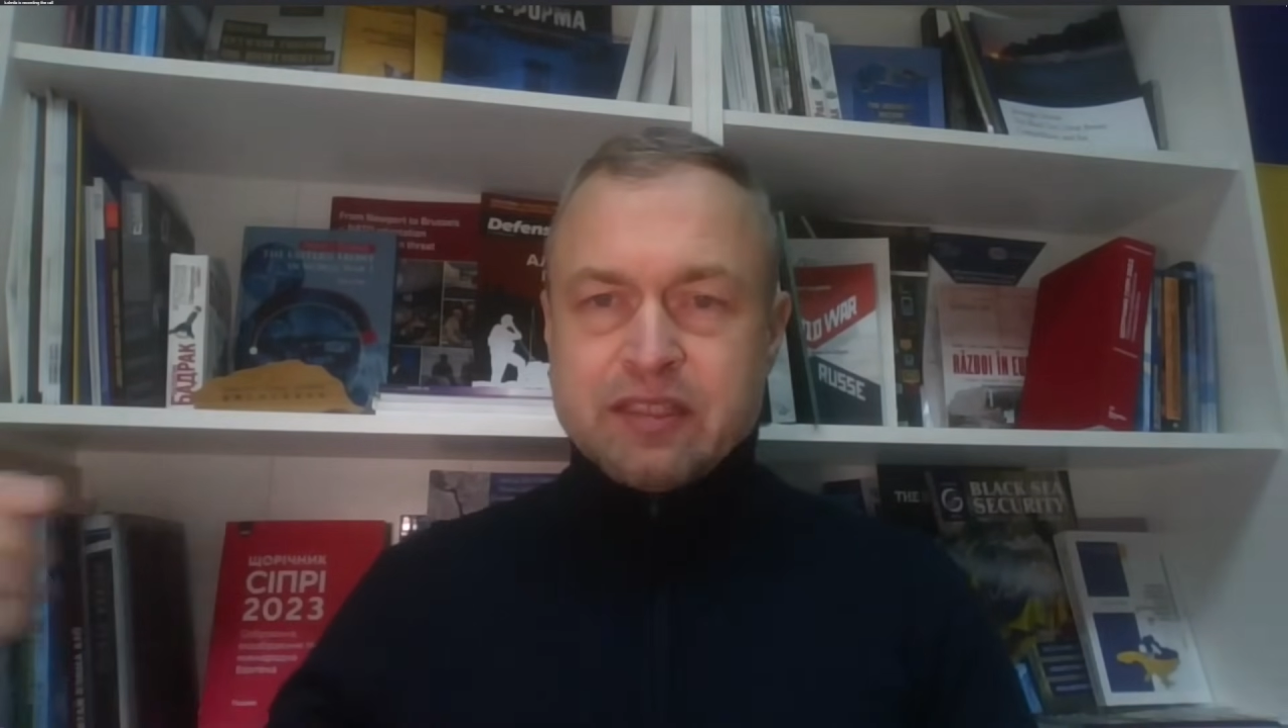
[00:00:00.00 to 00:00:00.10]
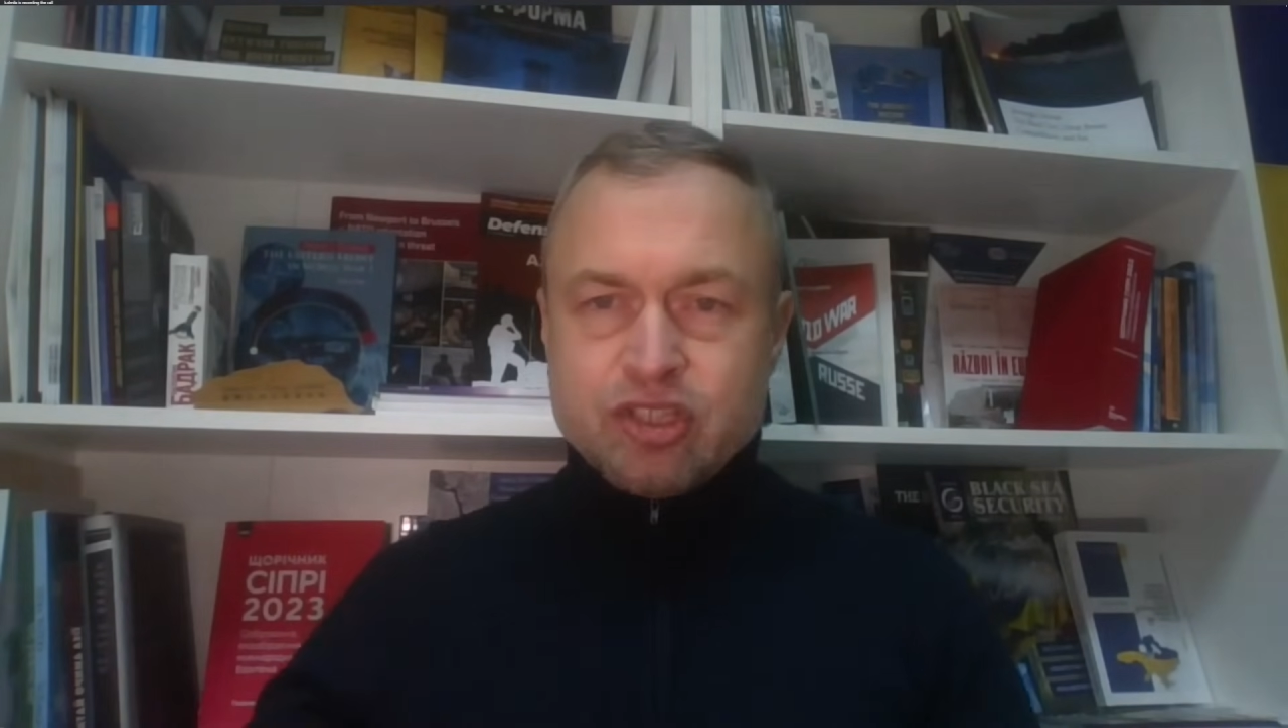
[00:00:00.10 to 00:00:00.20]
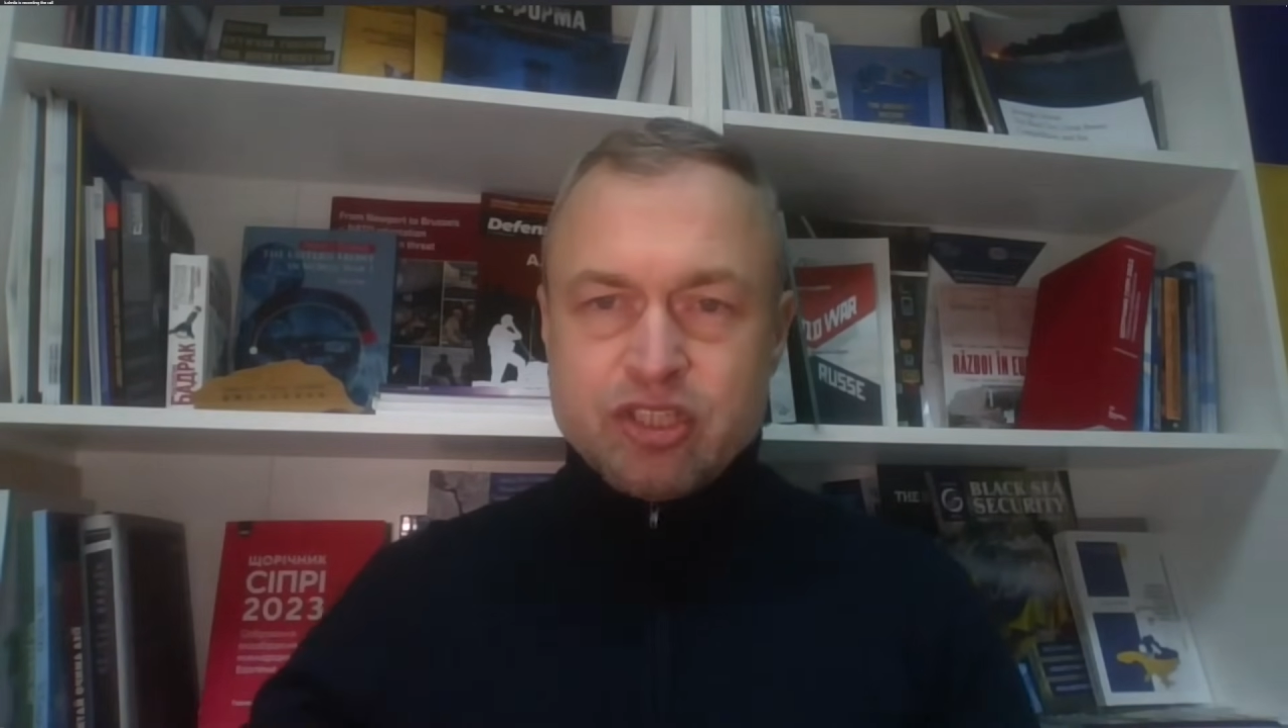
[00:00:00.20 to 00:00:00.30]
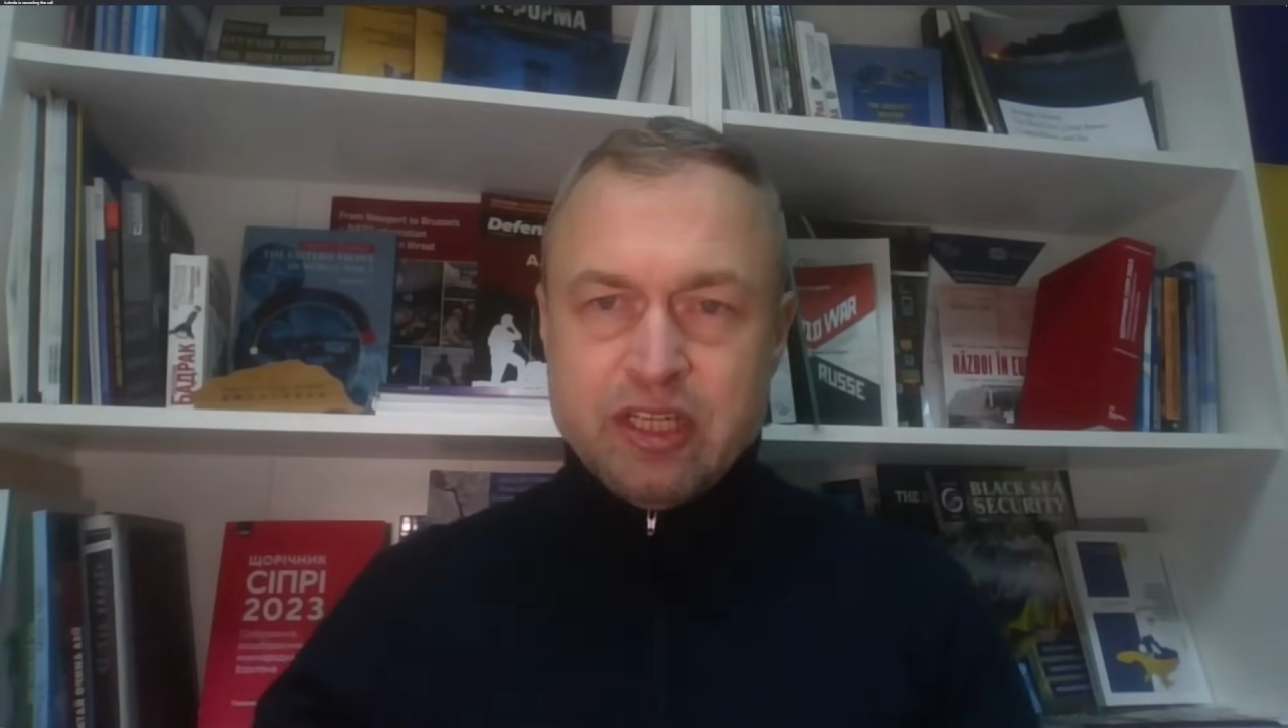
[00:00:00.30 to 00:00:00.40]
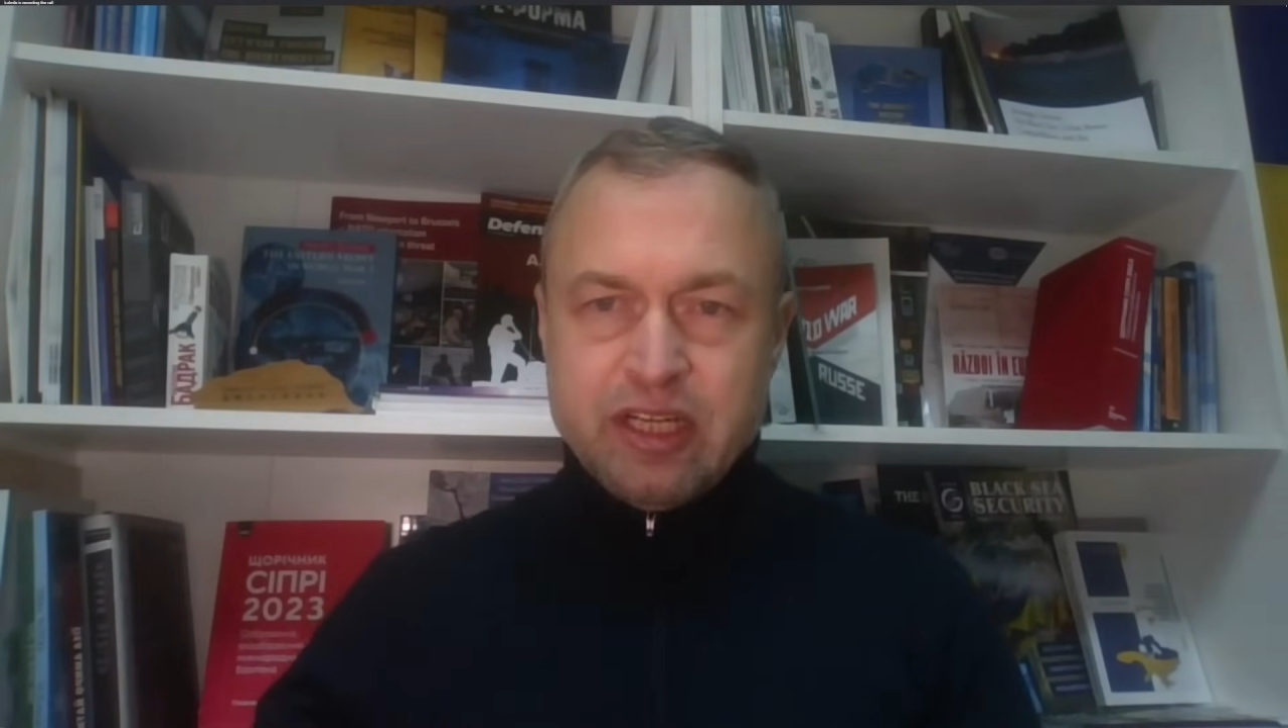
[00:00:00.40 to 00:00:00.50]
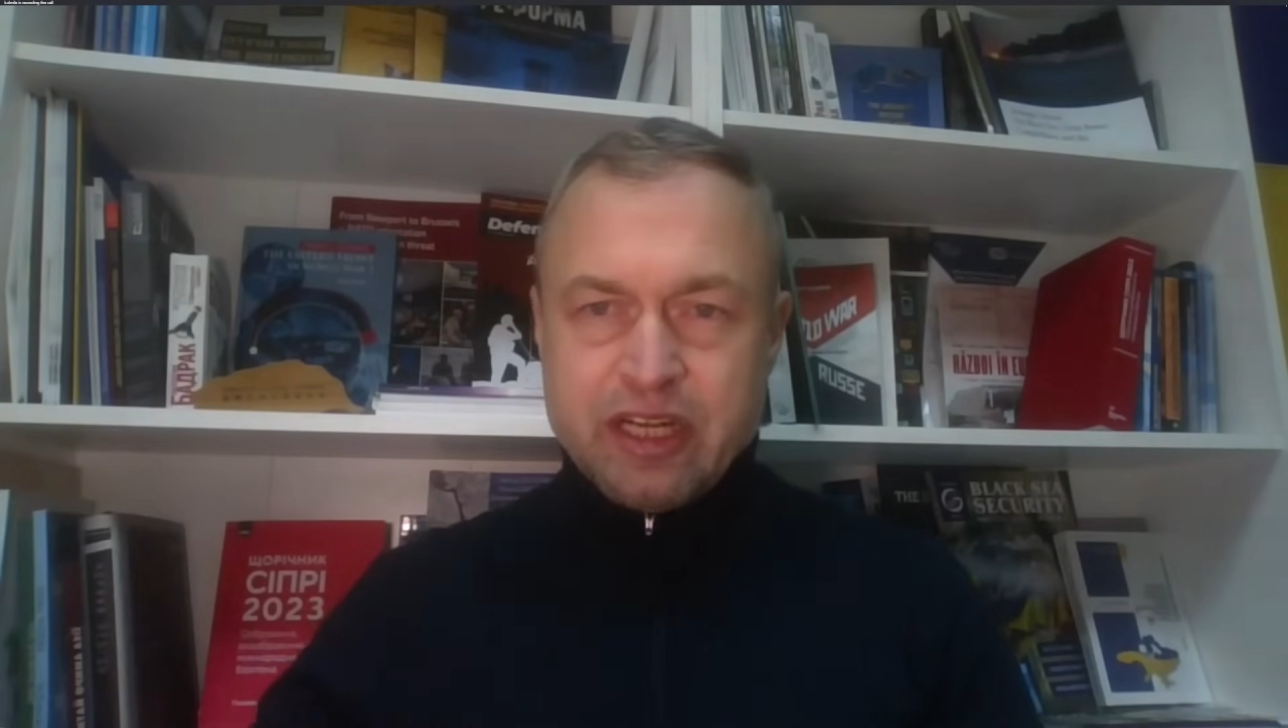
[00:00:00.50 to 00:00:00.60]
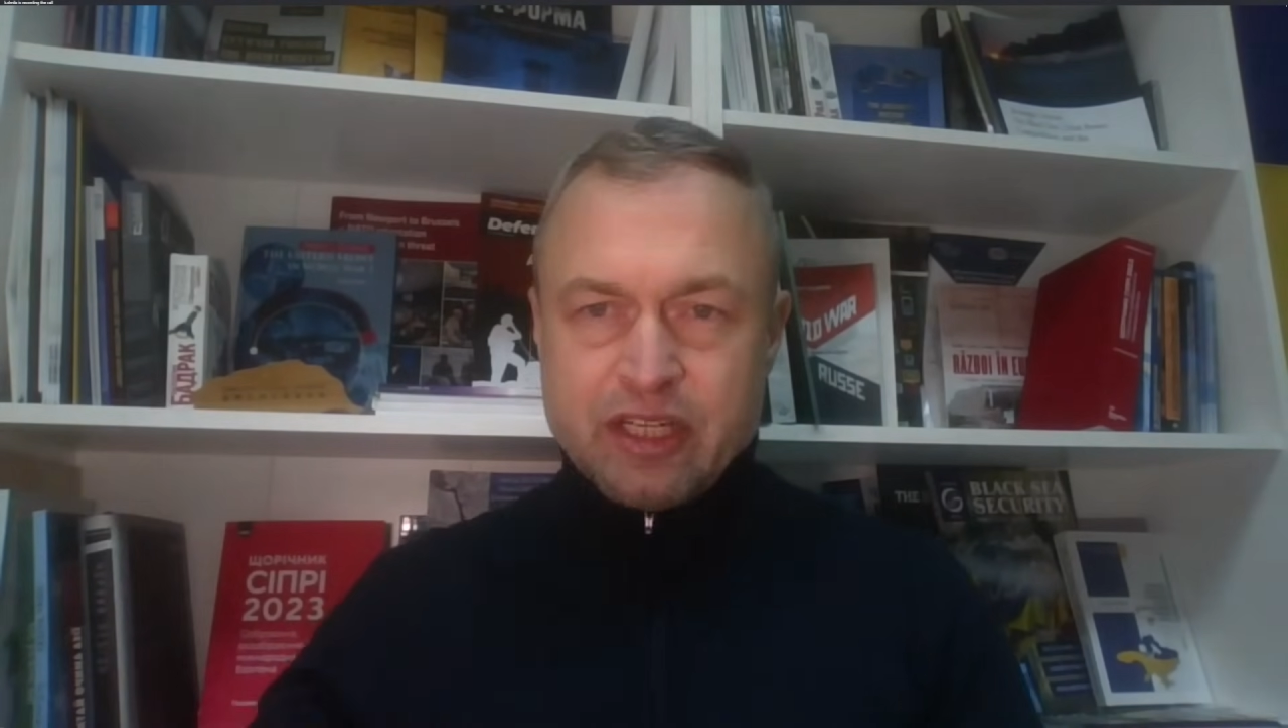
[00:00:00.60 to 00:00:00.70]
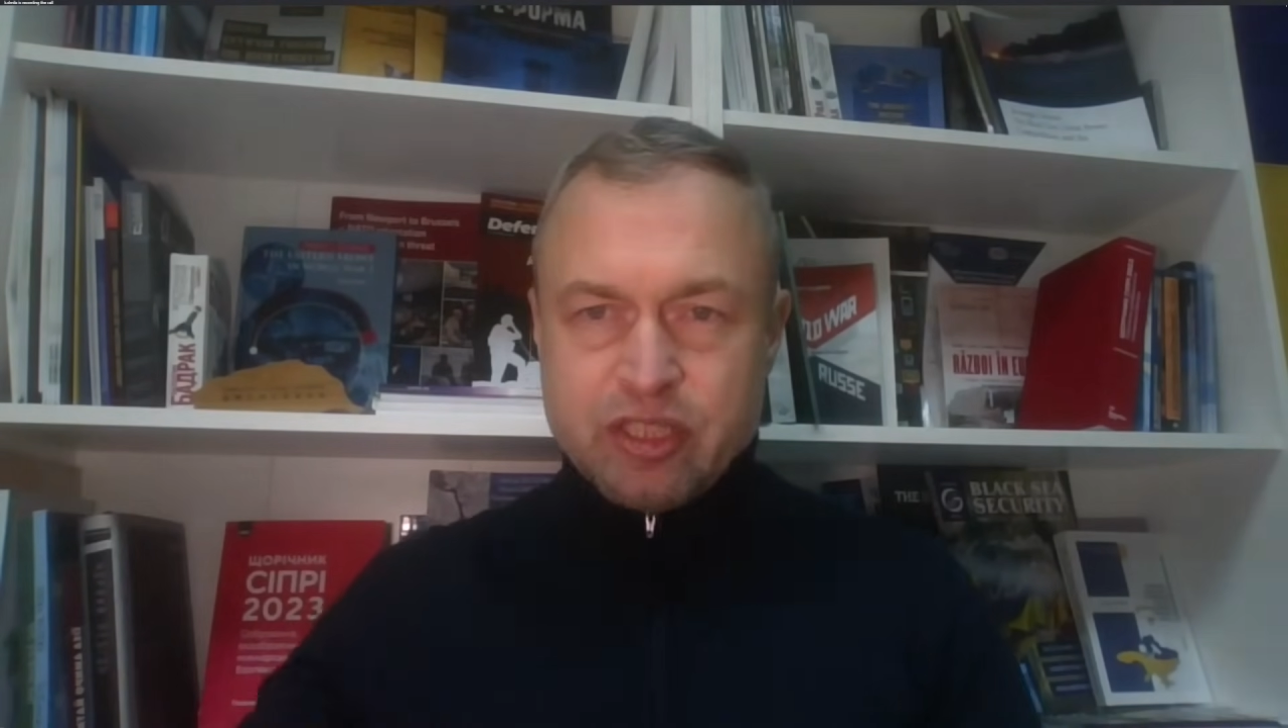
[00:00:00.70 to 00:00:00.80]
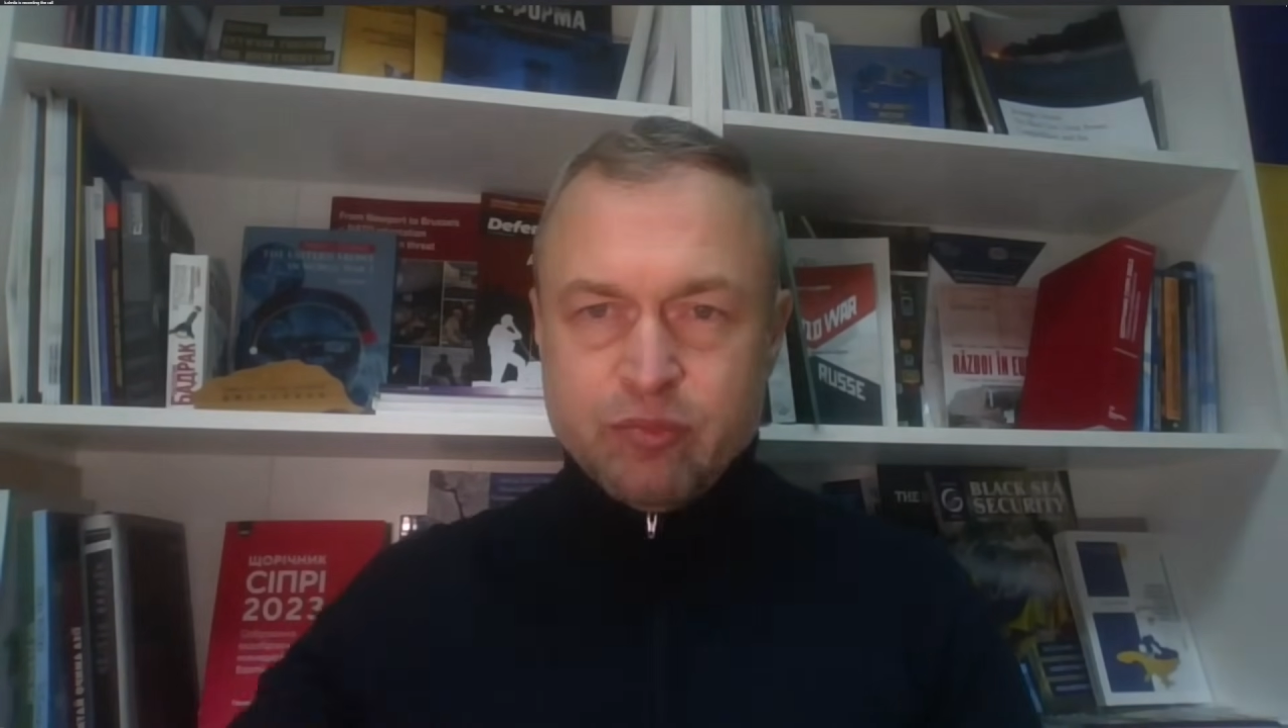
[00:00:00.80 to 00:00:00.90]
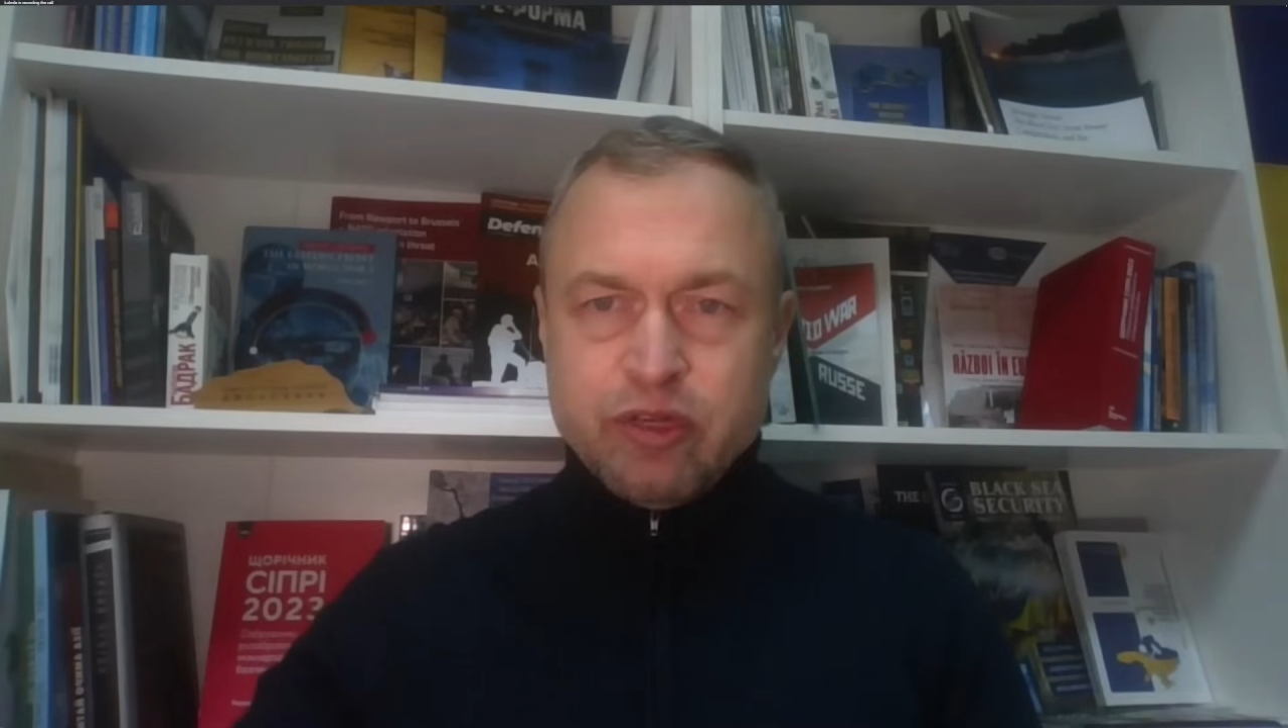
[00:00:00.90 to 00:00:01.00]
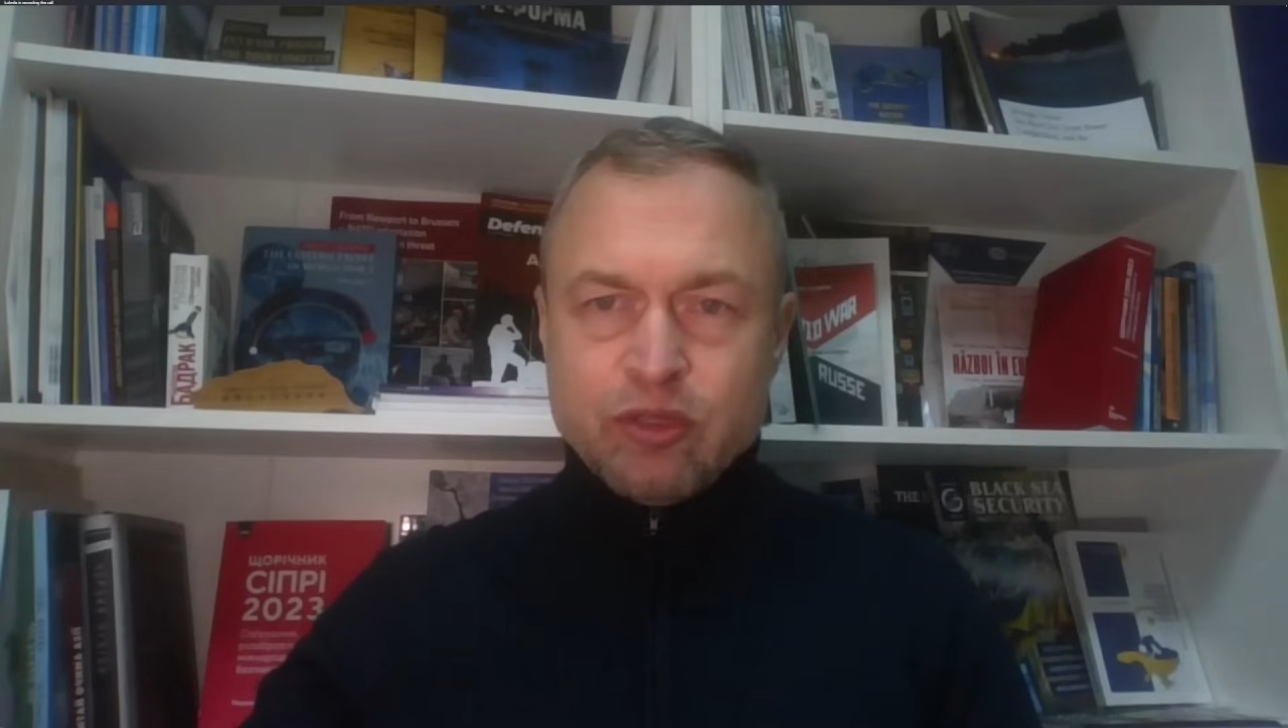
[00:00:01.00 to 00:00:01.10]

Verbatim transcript: совершили ошибку.